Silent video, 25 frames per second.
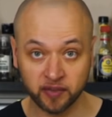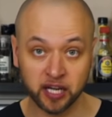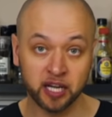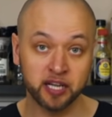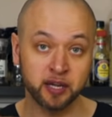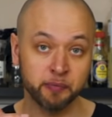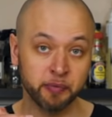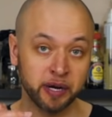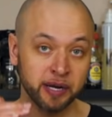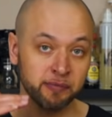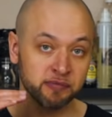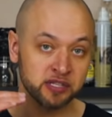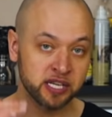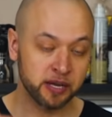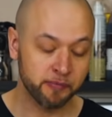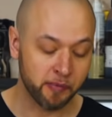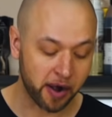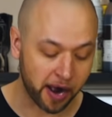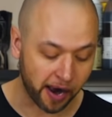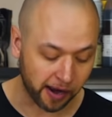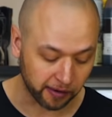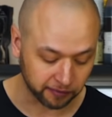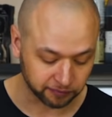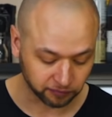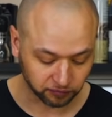Она прям
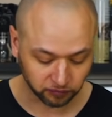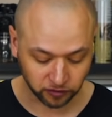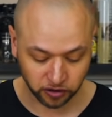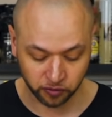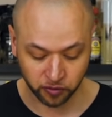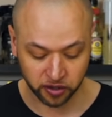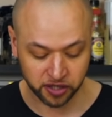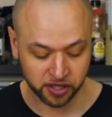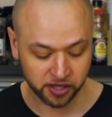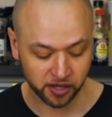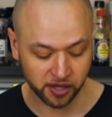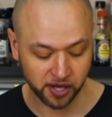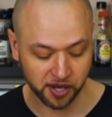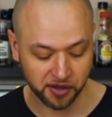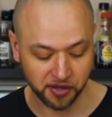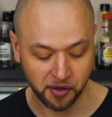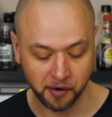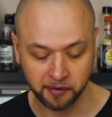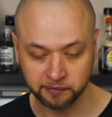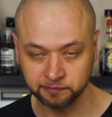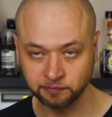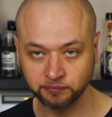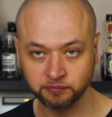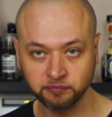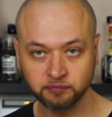сама его делает.
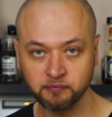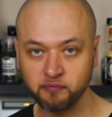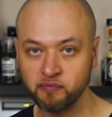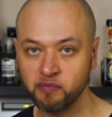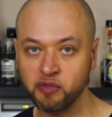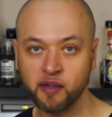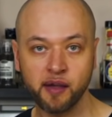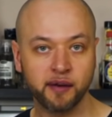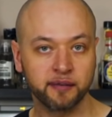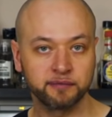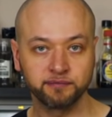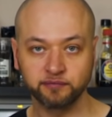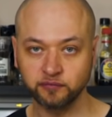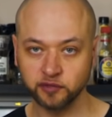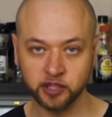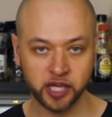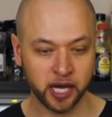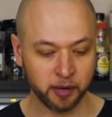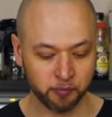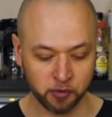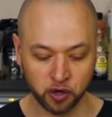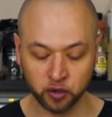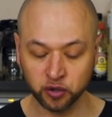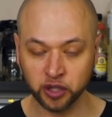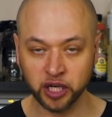
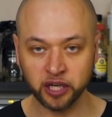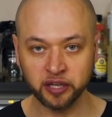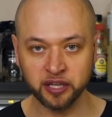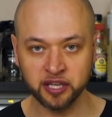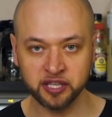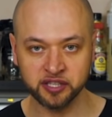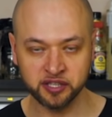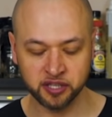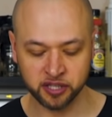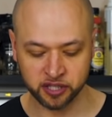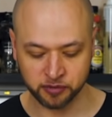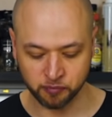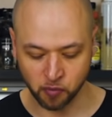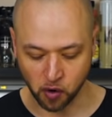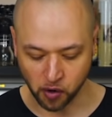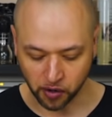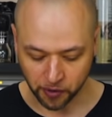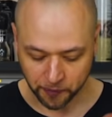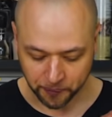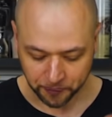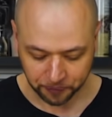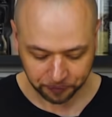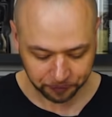Я бы его так есть не смог.